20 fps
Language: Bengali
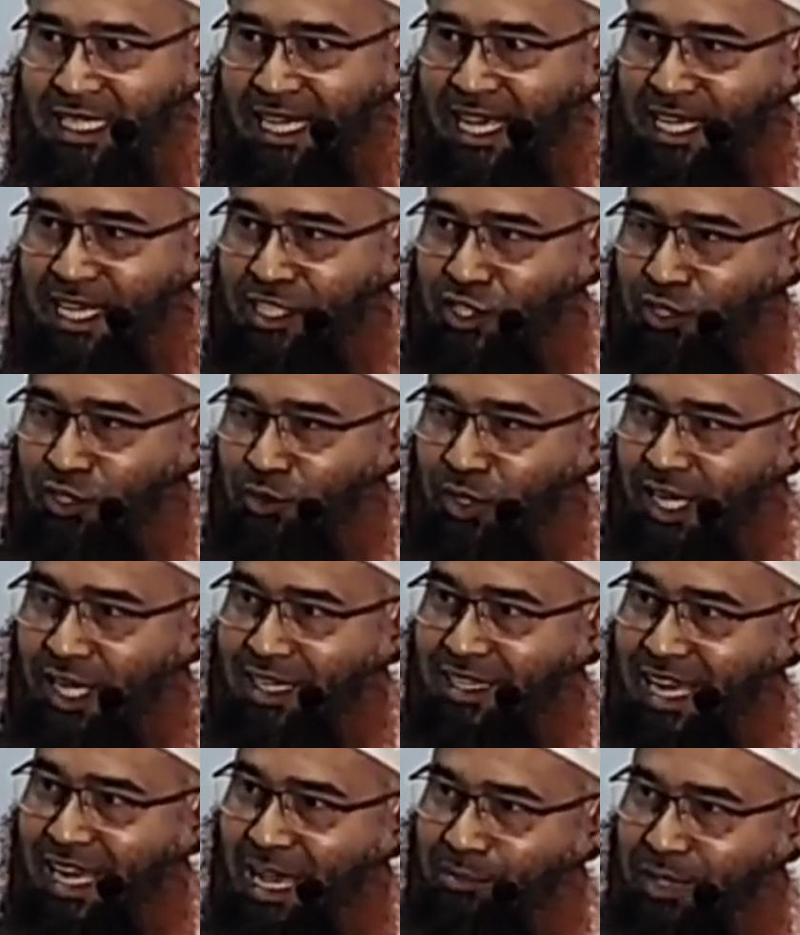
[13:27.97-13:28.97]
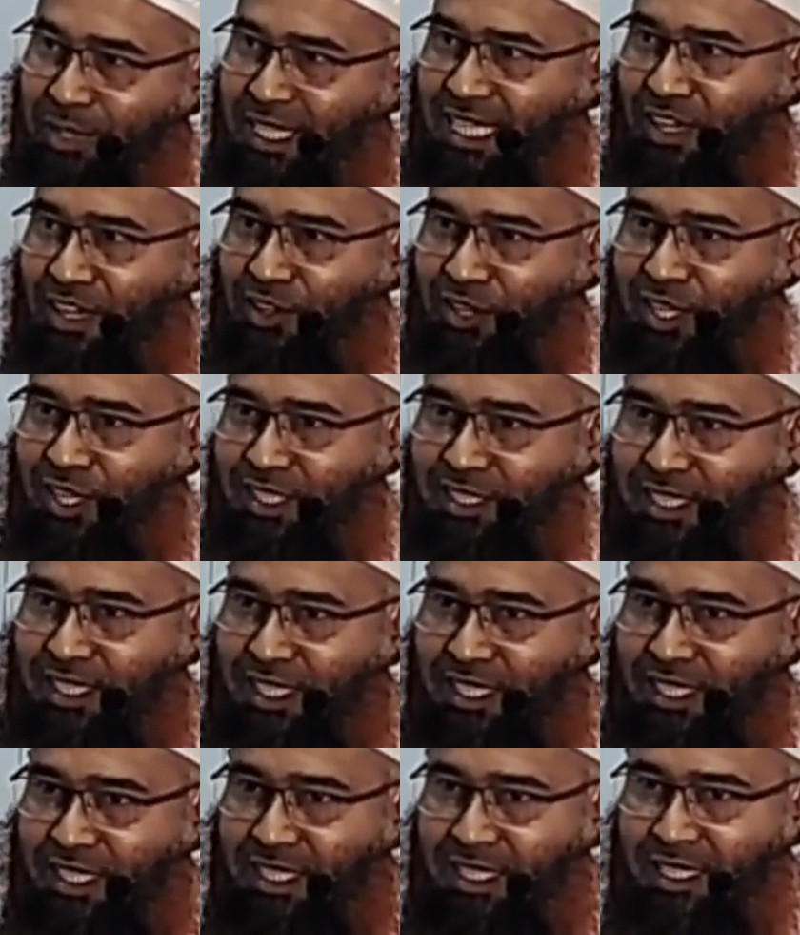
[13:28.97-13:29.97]
এই সুরার নামই দেওয়া হয়েছে
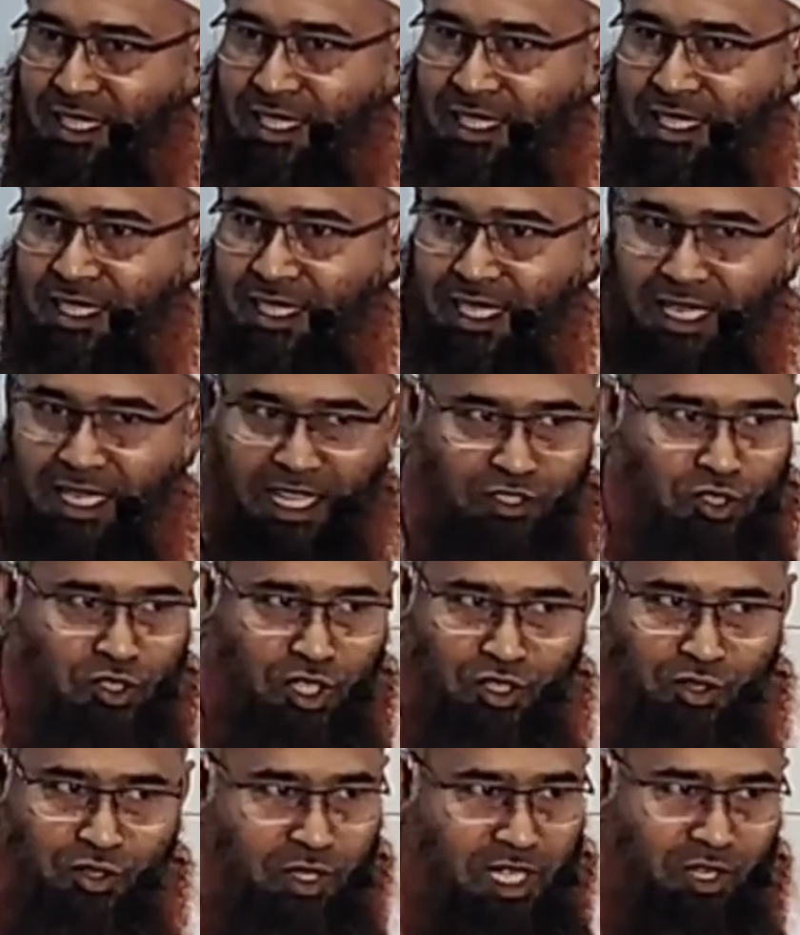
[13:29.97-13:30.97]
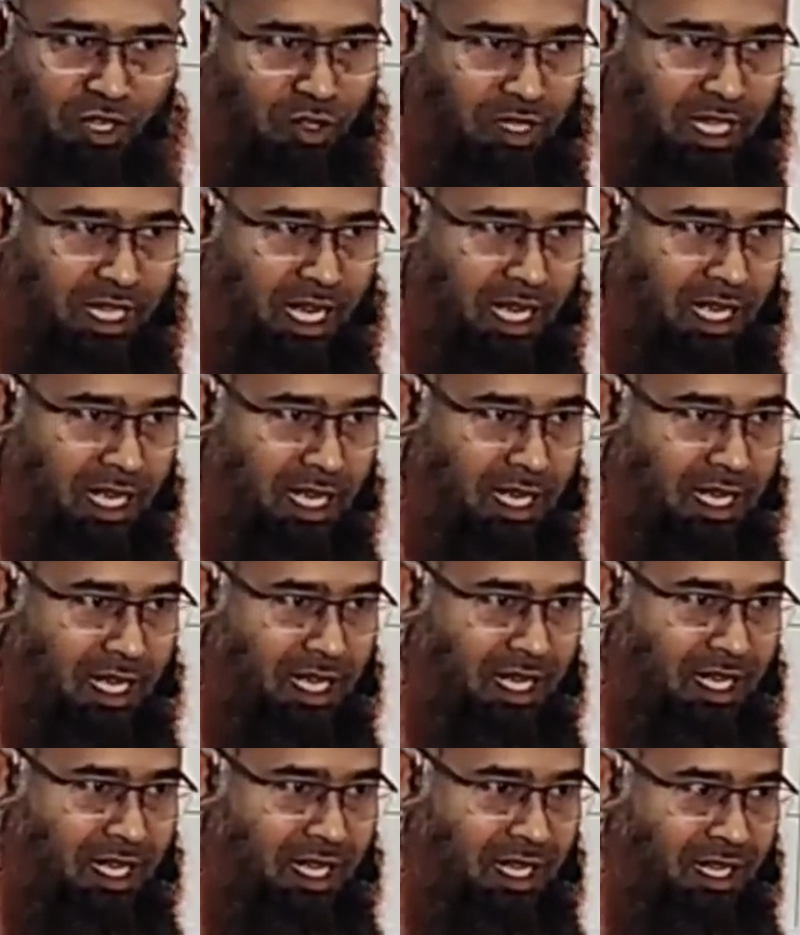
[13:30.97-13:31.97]
এ রাসুলের যুগের লোক না
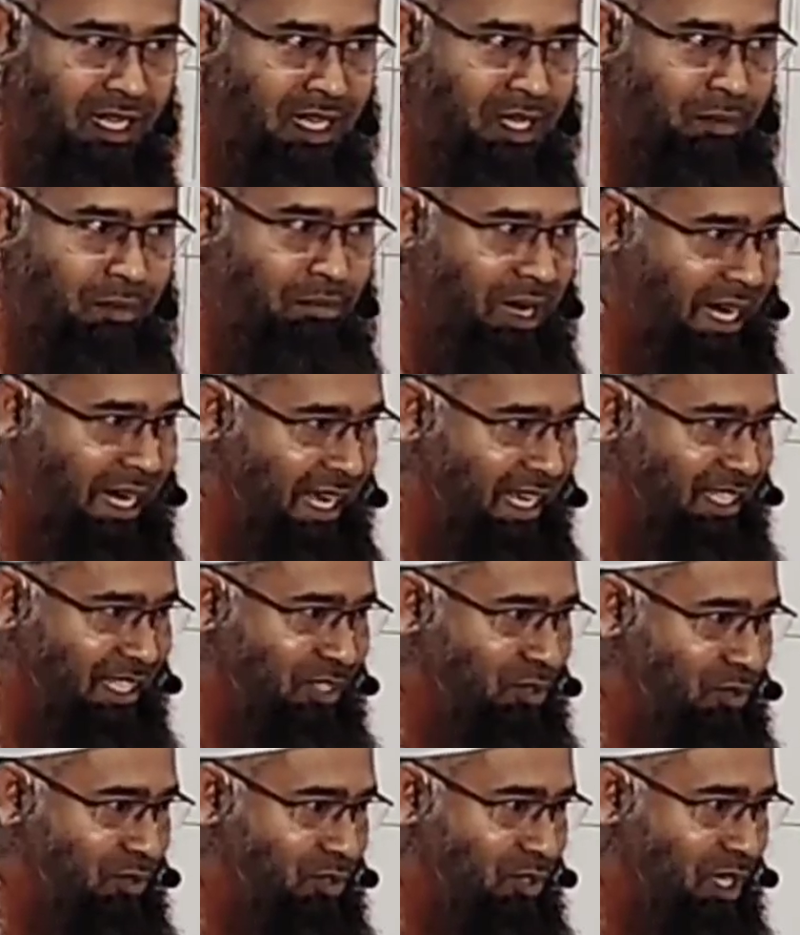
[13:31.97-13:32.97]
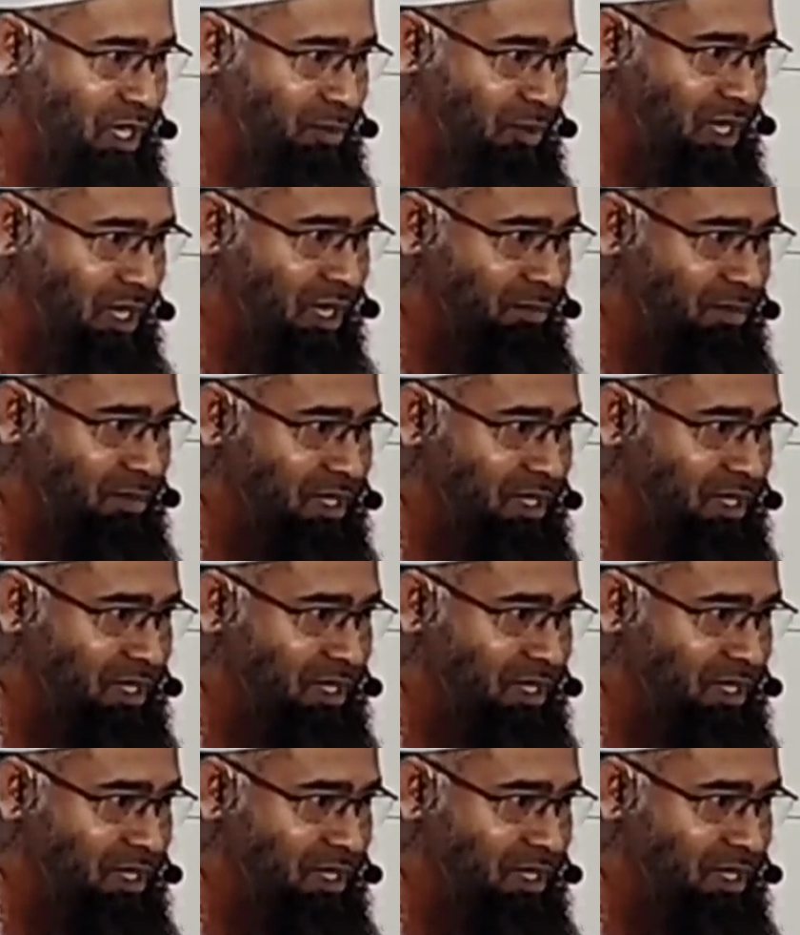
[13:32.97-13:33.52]
মারা গেছে কোন যুগে বললাম